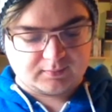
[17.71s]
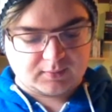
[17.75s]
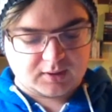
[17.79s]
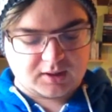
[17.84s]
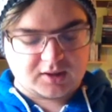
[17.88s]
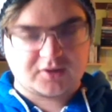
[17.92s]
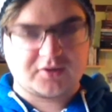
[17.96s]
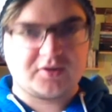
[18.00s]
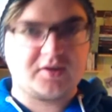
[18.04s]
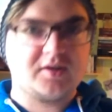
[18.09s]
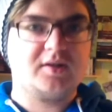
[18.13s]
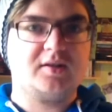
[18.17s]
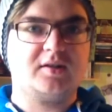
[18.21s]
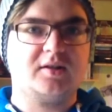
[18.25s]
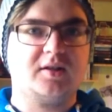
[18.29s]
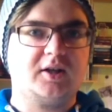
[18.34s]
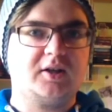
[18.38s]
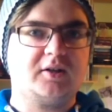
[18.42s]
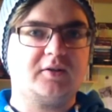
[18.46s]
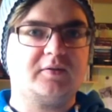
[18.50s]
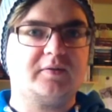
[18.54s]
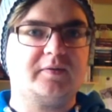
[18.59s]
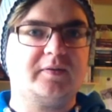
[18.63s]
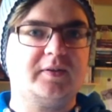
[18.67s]
Es sind
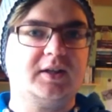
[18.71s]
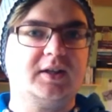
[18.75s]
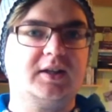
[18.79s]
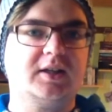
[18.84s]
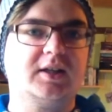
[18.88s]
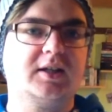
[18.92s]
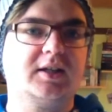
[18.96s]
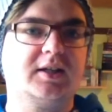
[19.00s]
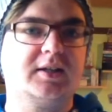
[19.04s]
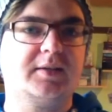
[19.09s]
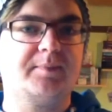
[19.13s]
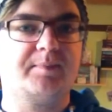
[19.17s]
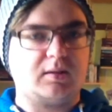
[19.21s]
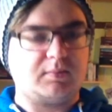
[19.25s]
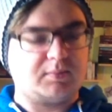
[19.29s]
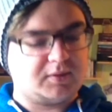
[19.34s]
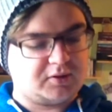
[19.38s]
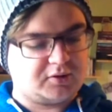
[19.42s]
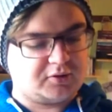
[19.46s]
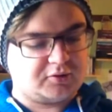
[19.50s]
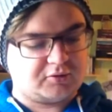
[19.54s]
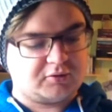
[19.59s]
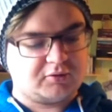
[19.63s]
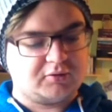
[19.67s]
nicht viele, aber
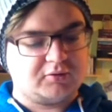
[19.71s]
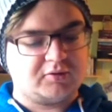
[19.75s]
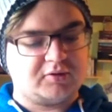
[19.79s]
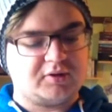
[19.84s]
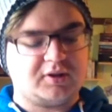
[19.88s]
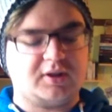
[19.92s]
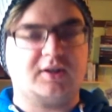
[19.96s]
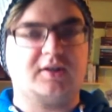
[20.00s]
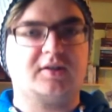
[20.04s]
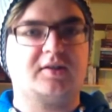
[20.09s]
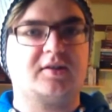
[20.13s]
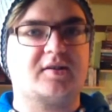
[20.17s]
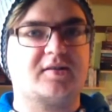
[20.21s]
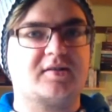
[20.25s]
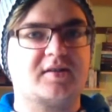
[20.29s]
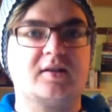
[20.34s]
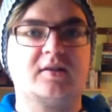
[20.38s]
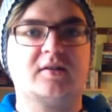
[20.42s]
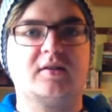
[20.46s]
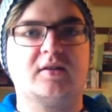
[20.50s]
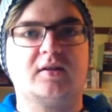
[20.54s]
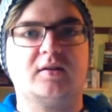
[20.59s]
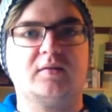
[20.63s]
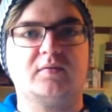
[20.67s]
es sind sehr
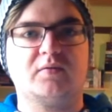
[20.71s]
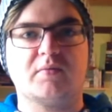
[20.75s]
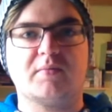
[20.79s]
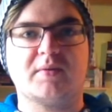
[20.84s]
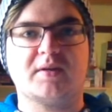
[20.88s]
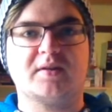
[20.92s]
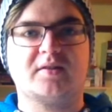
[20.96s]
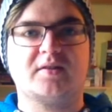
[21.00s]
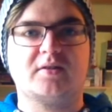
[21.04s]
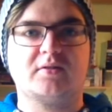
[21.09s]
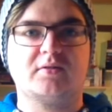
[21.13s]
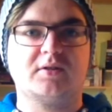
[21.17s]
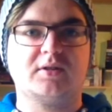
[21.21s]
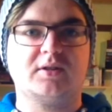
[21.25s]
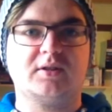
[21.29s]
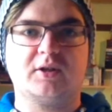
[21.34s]
interessante Informationen,